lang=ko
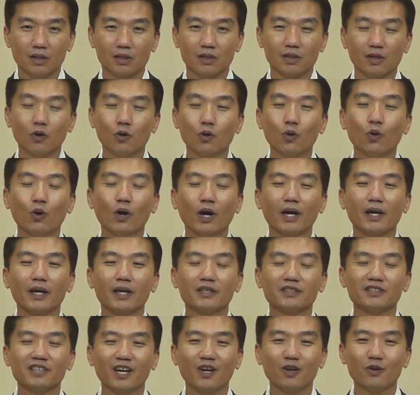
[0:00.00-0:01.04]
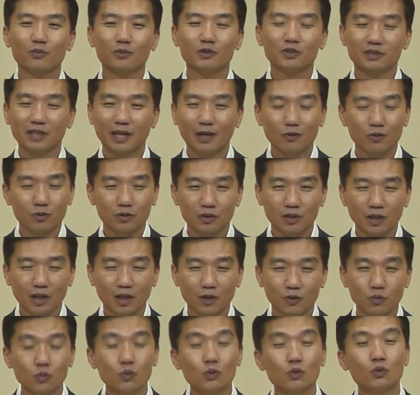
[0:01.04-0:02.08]
여호와의 싸움을
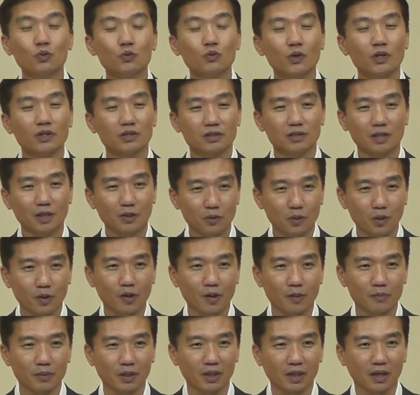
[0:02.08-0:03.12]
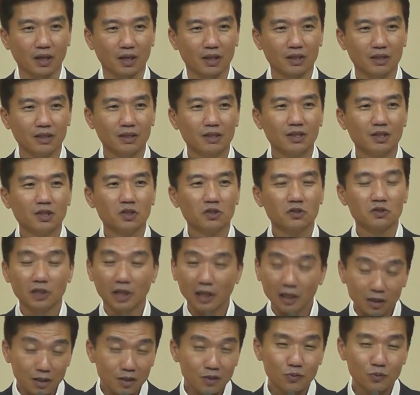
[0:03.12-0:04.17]
싸우는데 누구를 위해서 싸우라고 합니까?
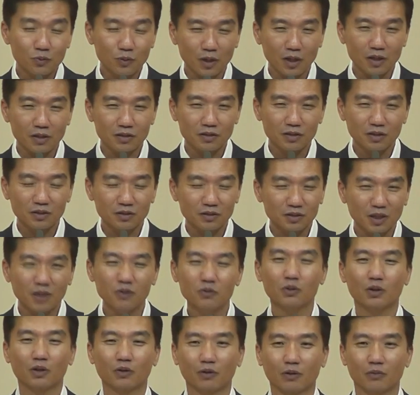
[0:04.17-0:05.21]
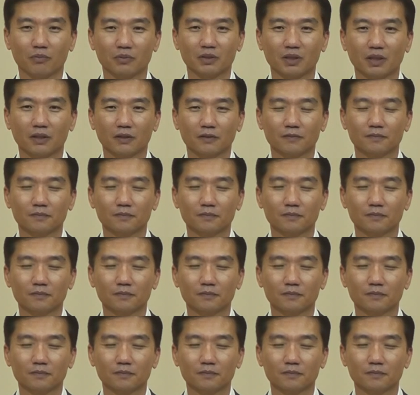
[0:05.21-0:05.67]
자기를 위해서 싸우라고 합니다.